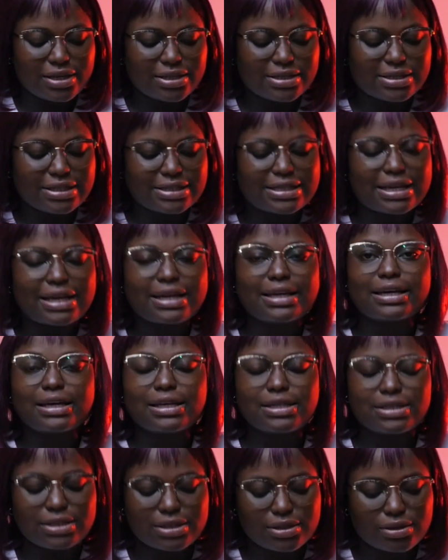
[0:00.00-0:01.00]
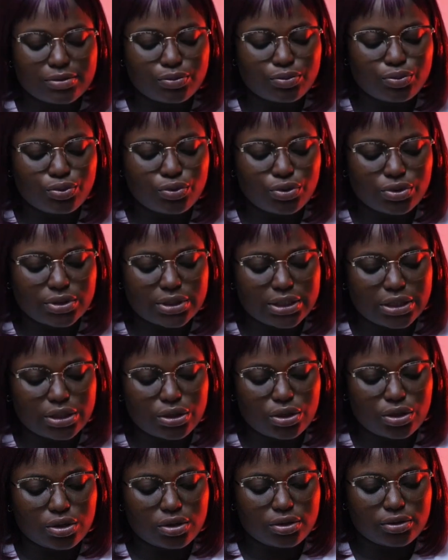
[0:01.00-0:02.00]
c'est sa crainte pour le
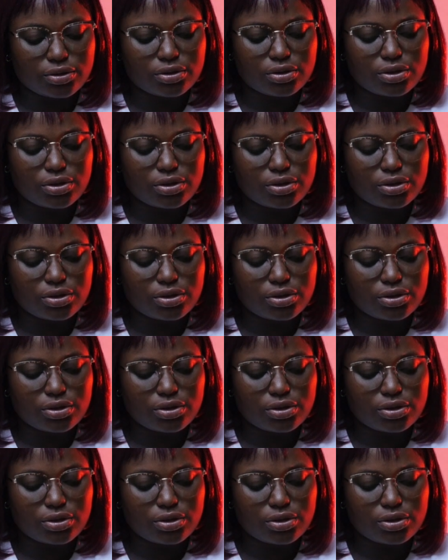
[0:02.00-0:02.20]
Seigneur.